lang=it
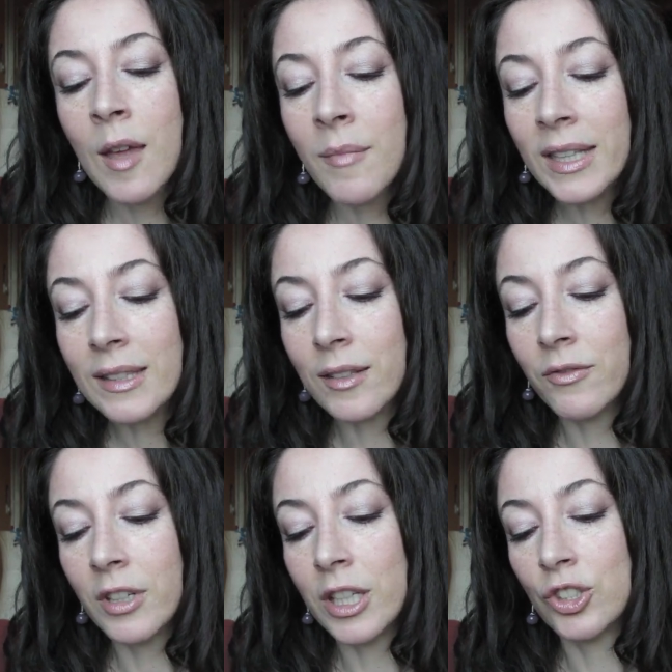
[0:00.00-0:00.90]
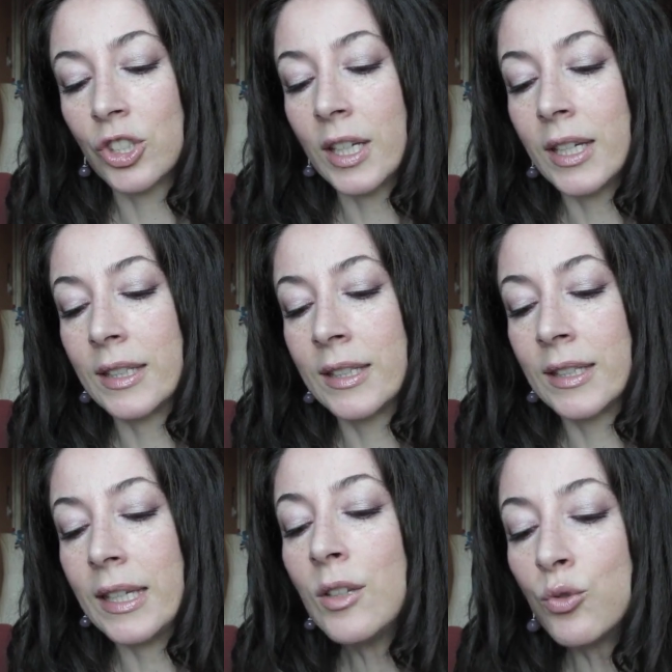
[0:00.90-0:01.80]
Mentre invece
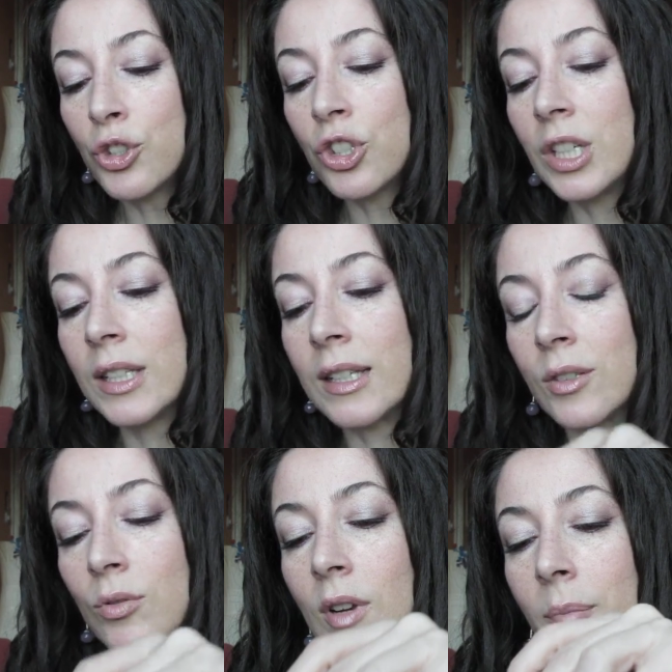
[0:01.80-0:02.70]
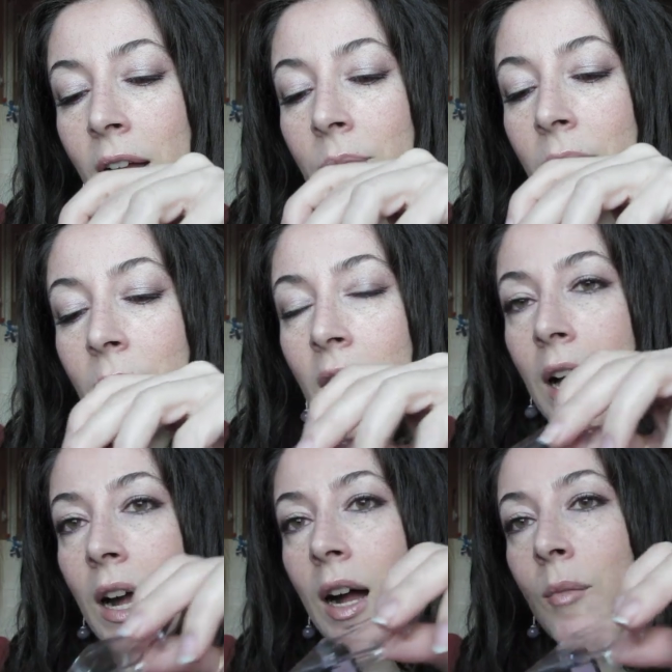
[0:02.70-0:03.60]
in uscita sulla
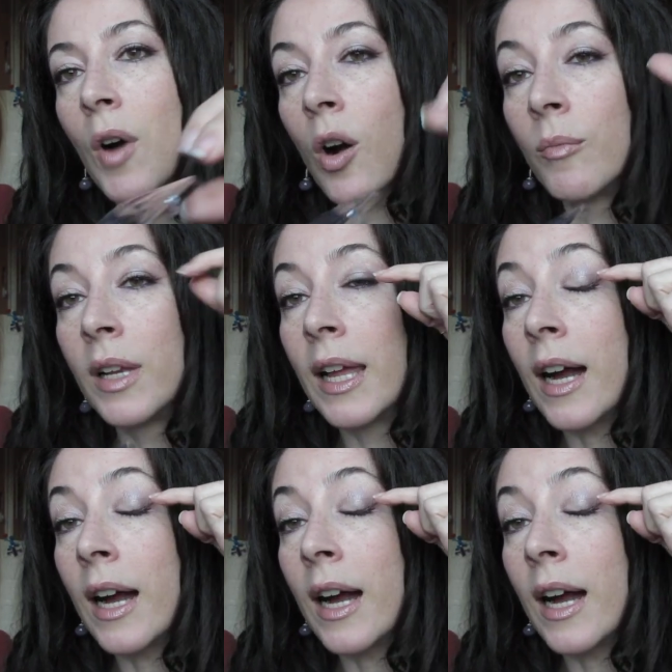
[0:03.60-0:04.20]
palpebra mobile,